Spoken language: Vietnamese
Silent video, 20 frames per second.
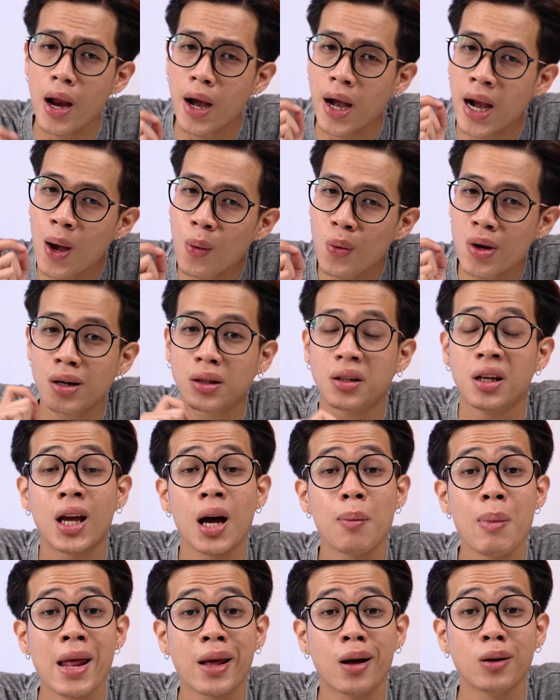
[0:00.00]
nếu được thì
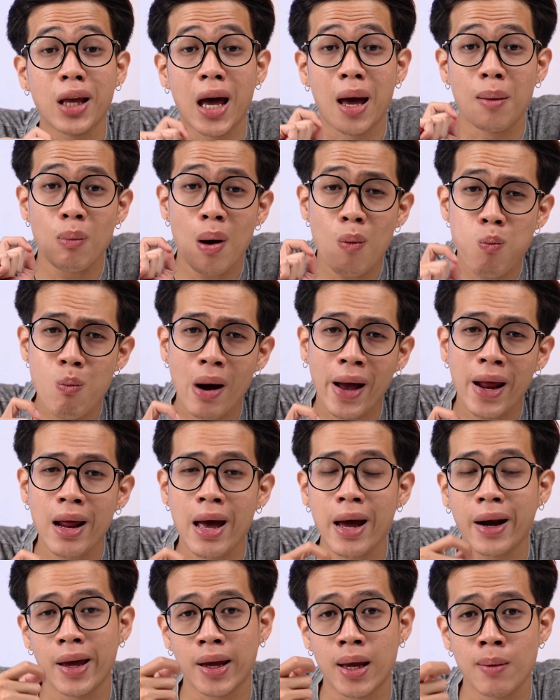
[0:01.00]
các bạn có thể bóc máy
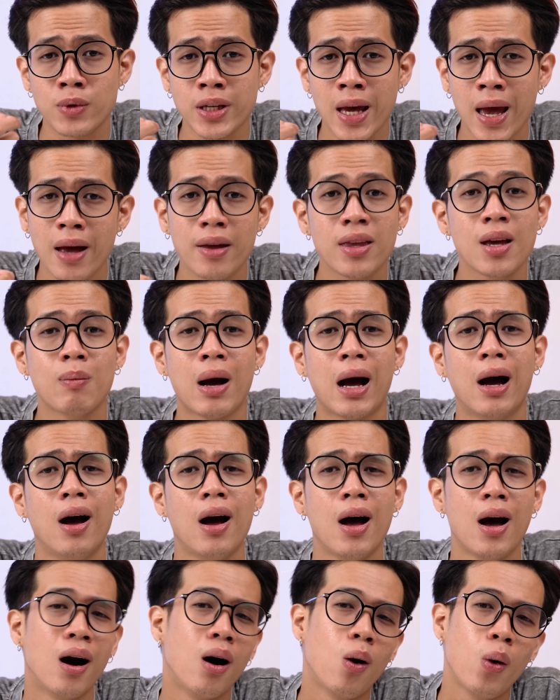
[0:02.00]
ra để kiểm tra nhưng mà
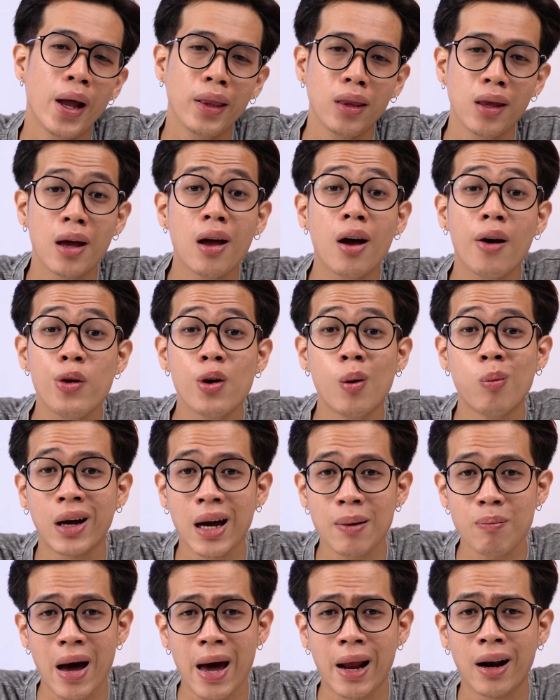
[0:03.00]
hầu hết thì người dùng
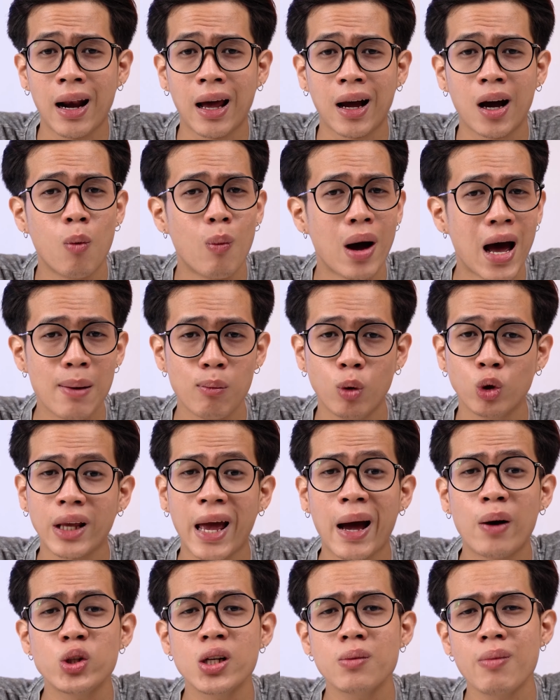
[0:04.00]
căn bản là không ai muốn
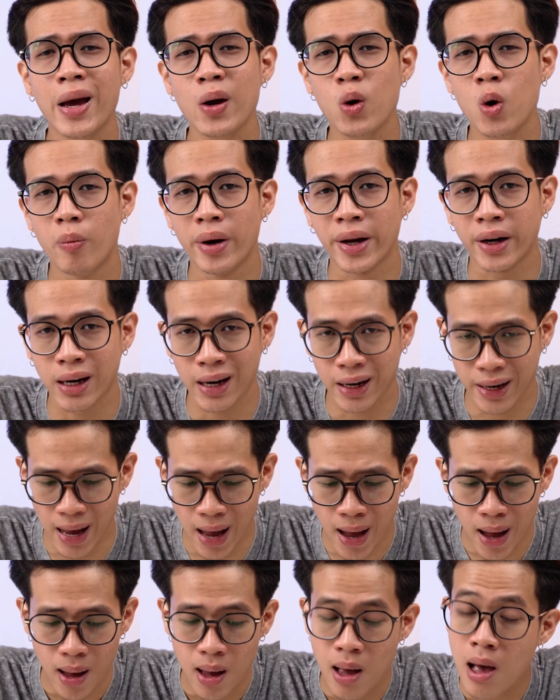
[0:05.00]
tháo chiếc máy của mình ra
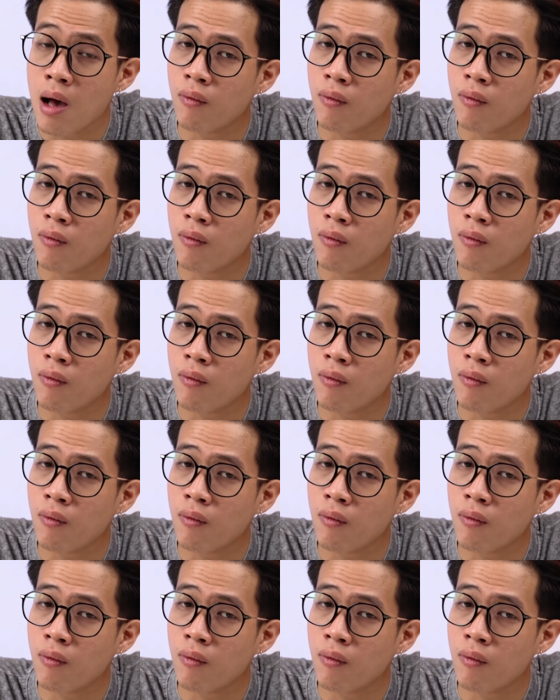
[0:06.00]
cả